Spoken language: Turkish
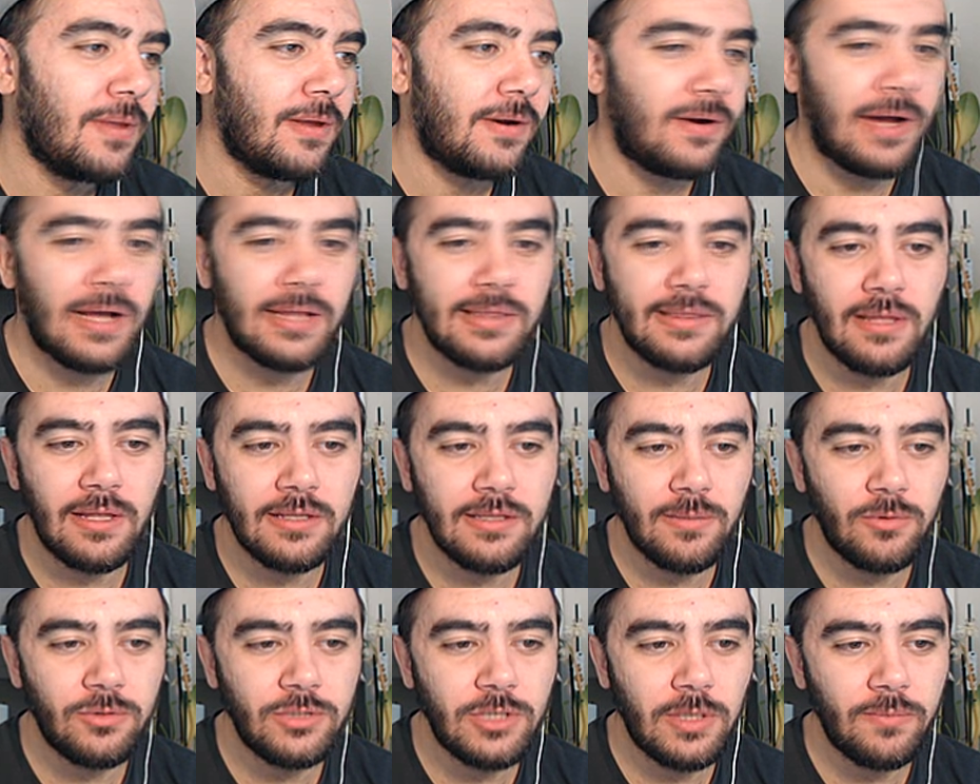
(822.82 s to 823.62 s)

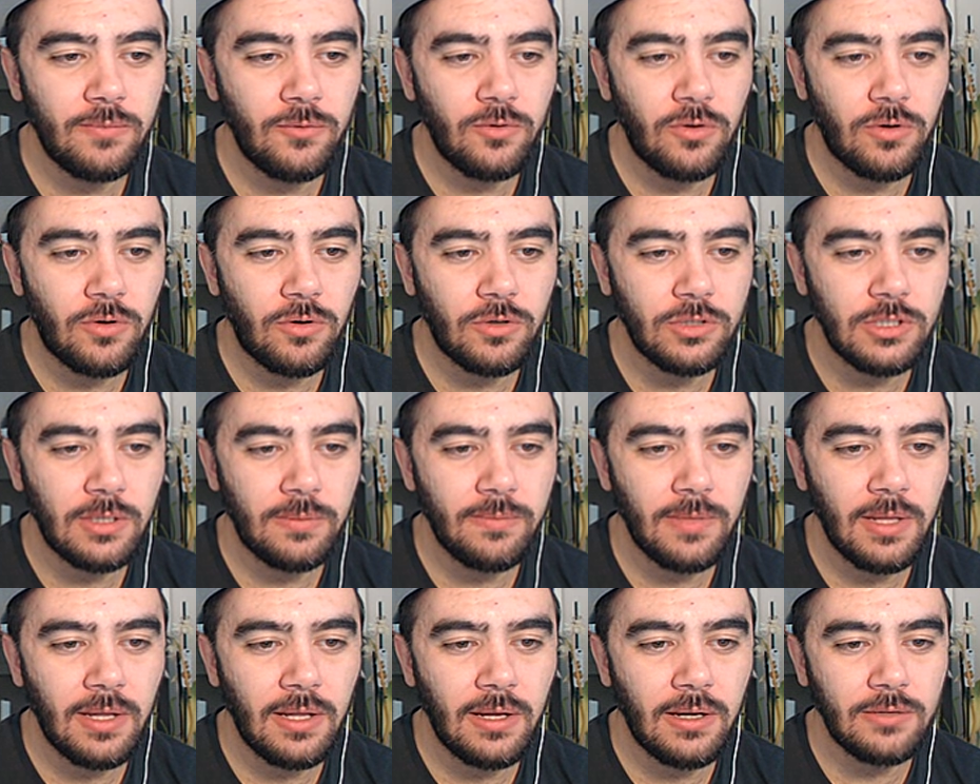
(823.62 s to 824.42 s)
Rahatladım hocam diyor.
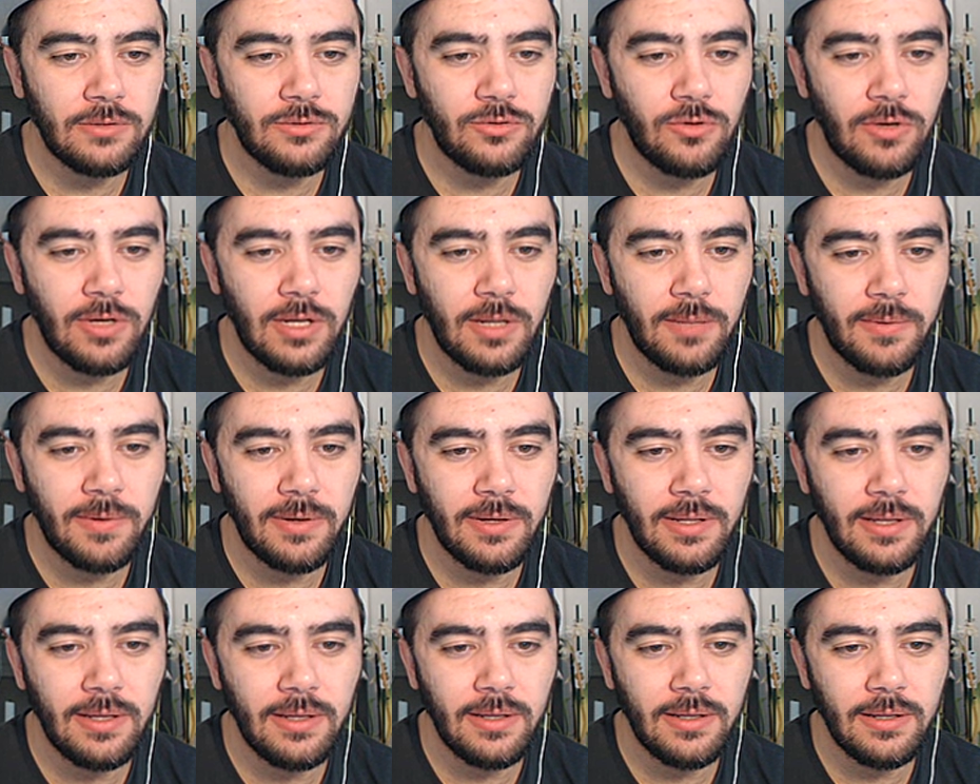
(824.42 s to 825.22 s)
Hocam ne yalan söyleyeyim. E,
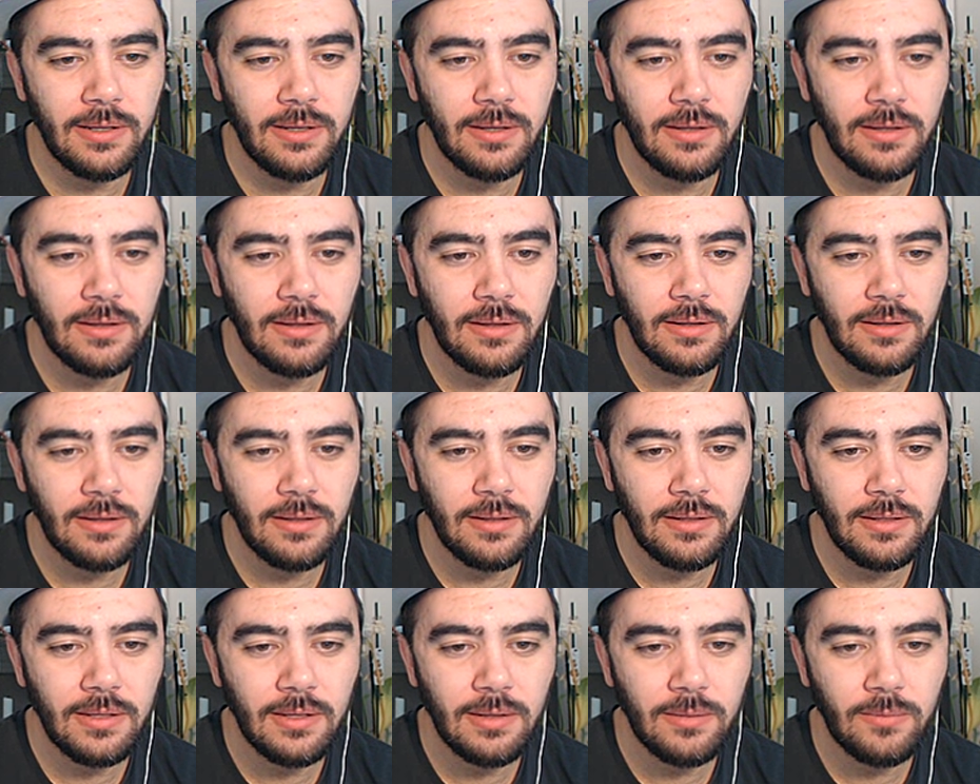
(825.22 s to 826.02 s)
e,
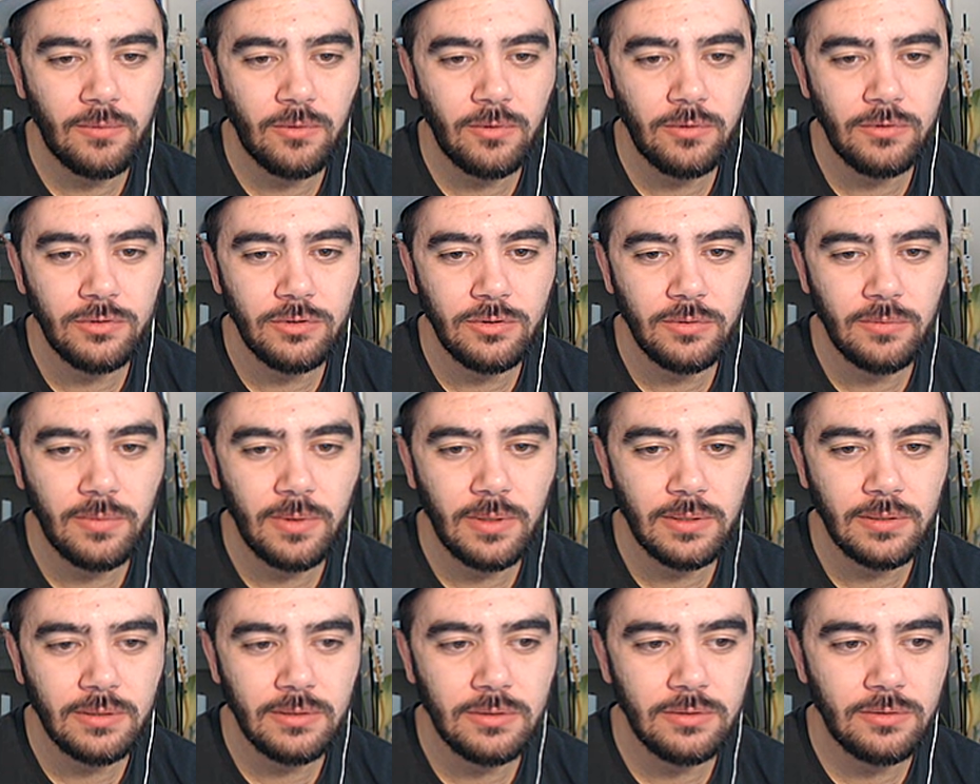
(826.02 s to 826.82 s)
yarım oyuncu
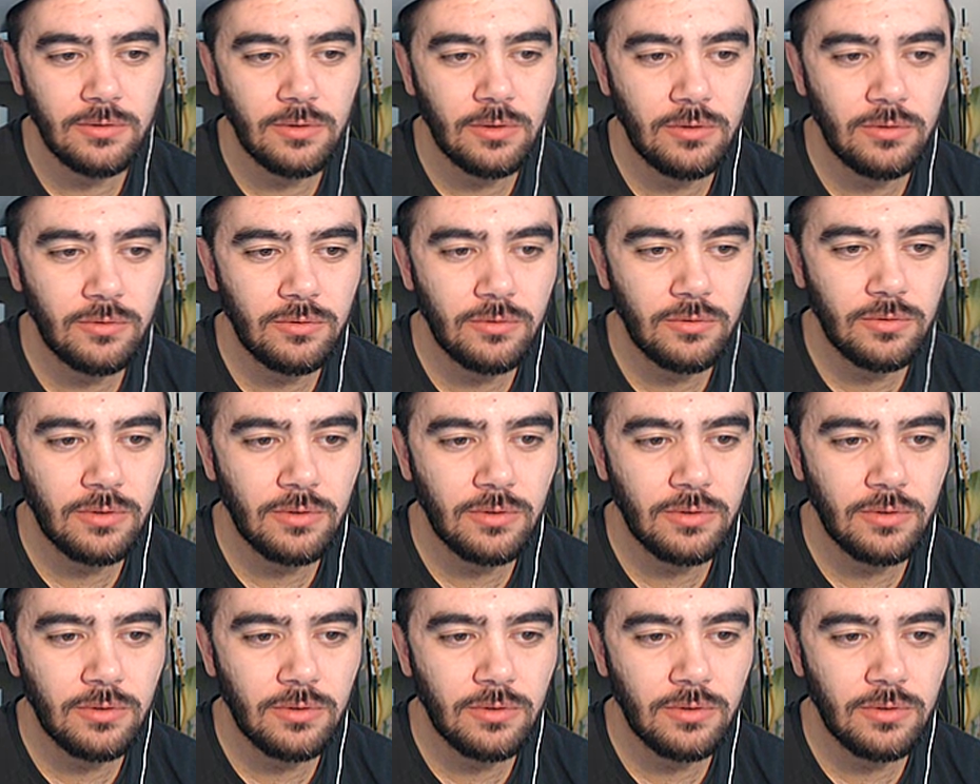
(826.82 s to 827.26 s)
baktım.